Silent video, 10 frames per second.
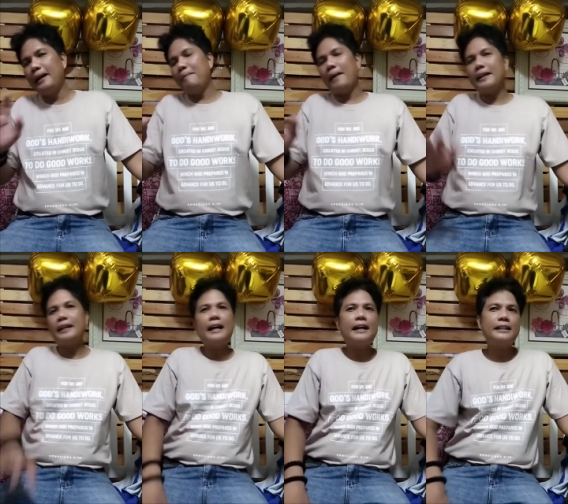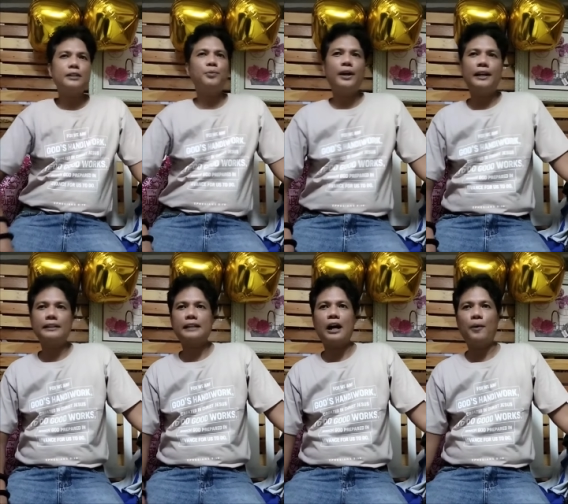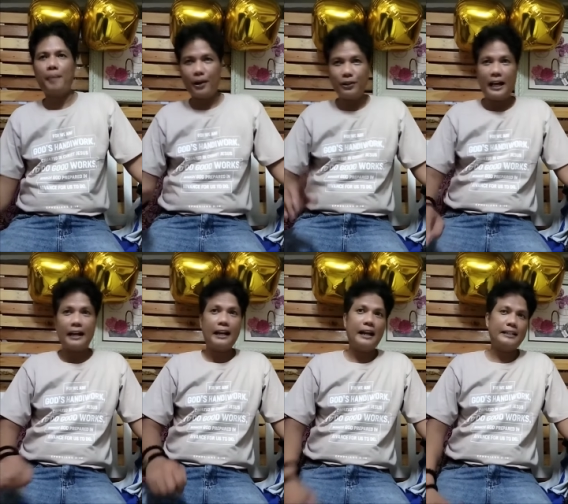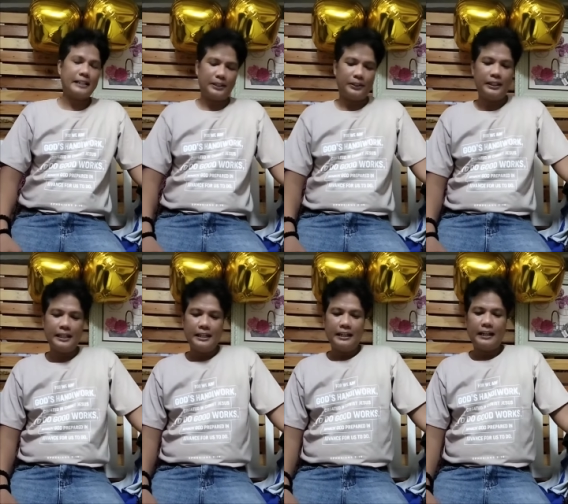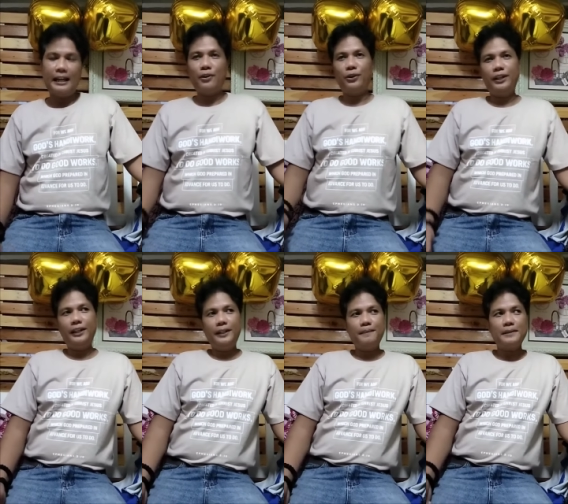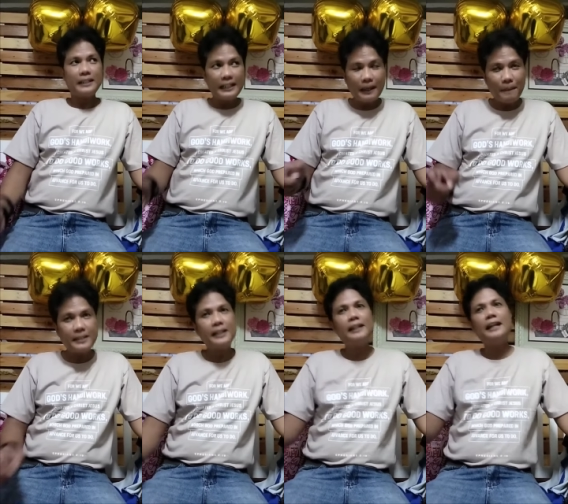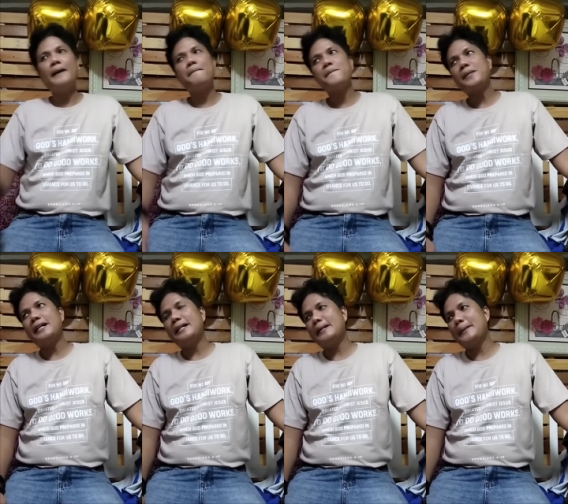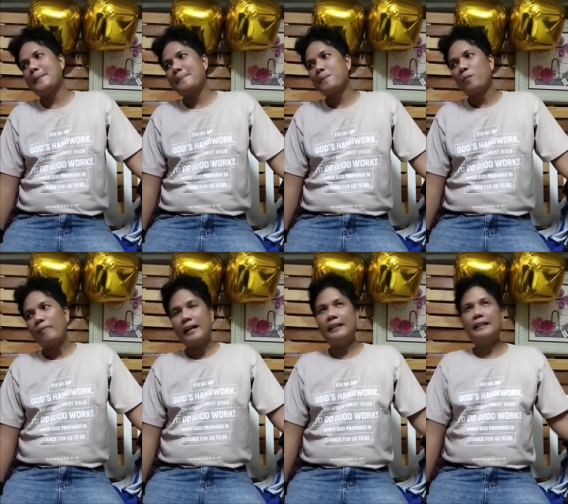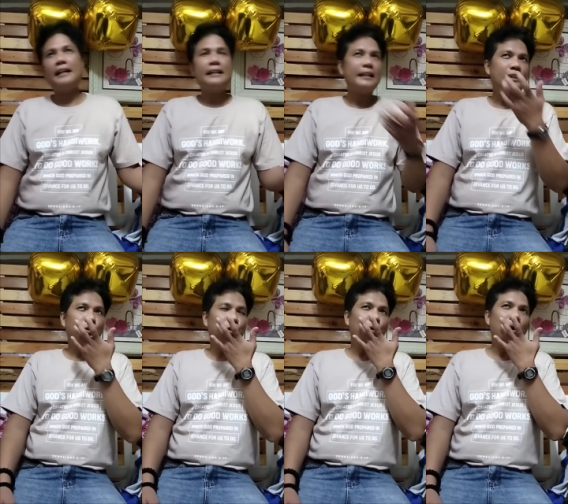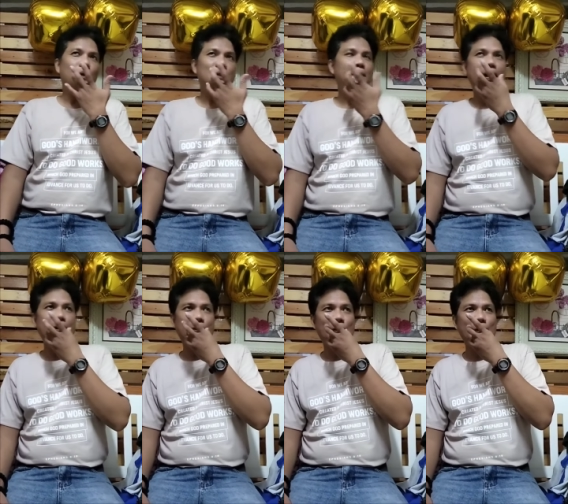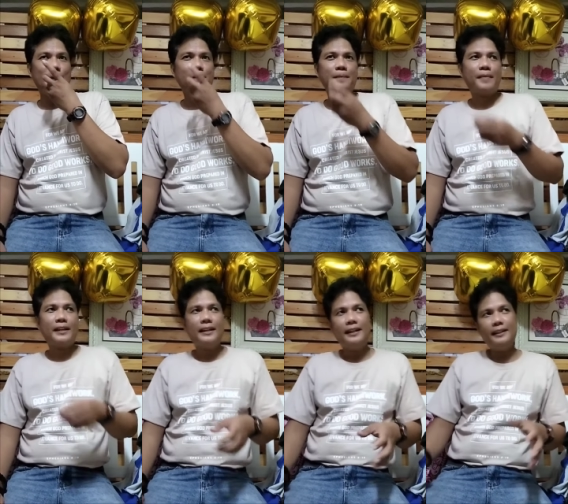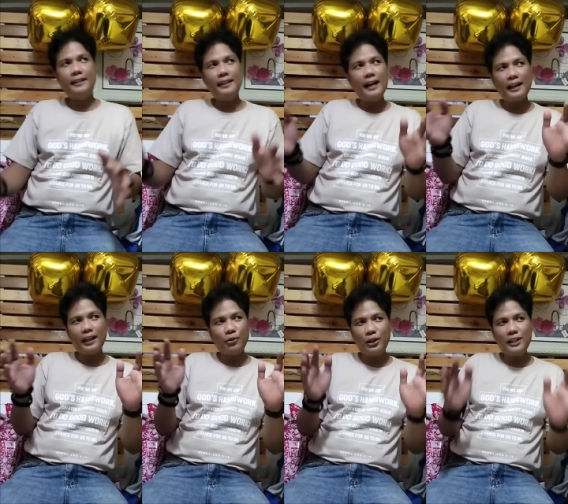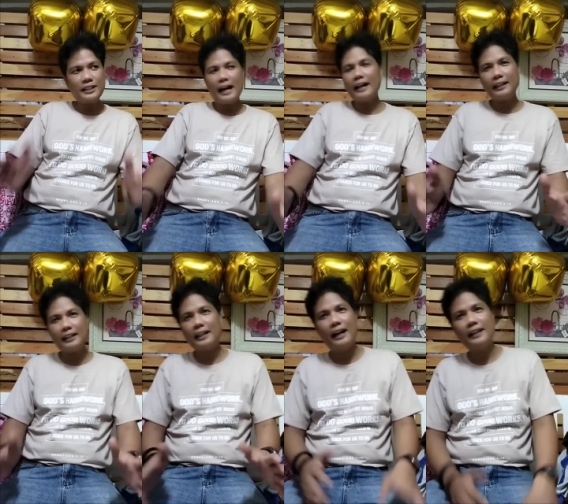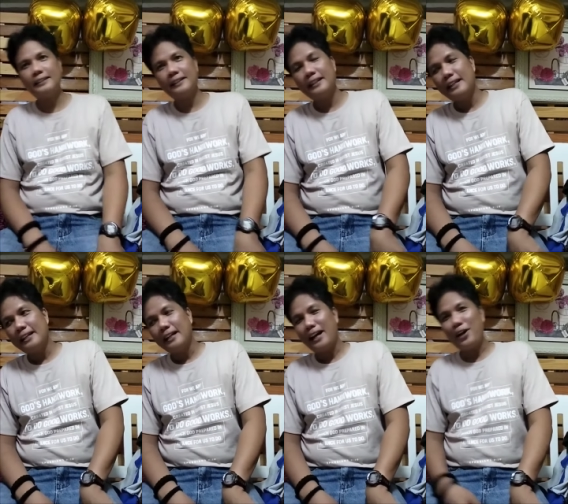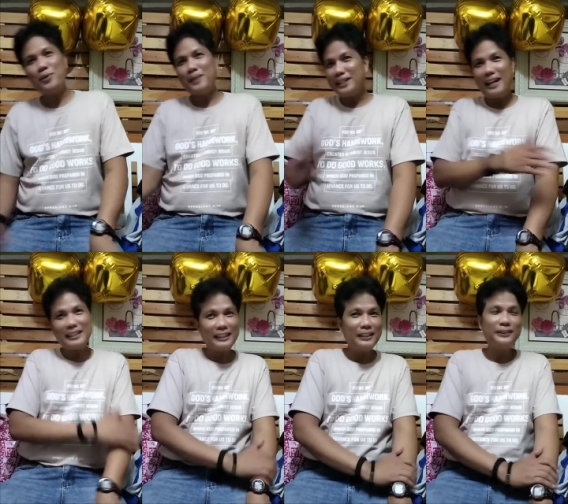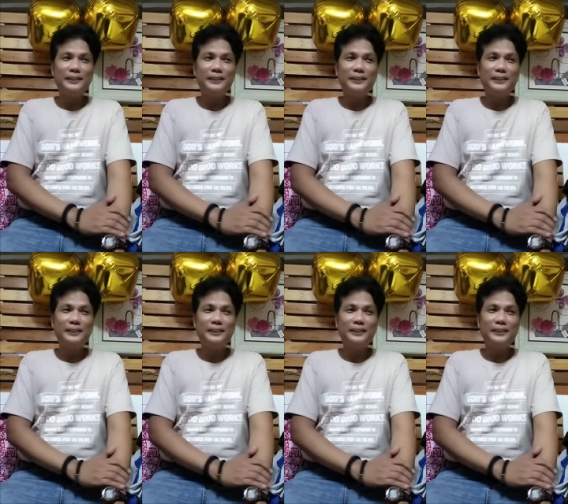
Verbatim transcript: pangyayari sa buhay ng tao pero naranasan ko. Kaya ako'y masiglang masigla na at ang ikinatutuwa ko sa Panginoon, hindi naging huli sa akin ang lahat. Ngayon, masigasig ako.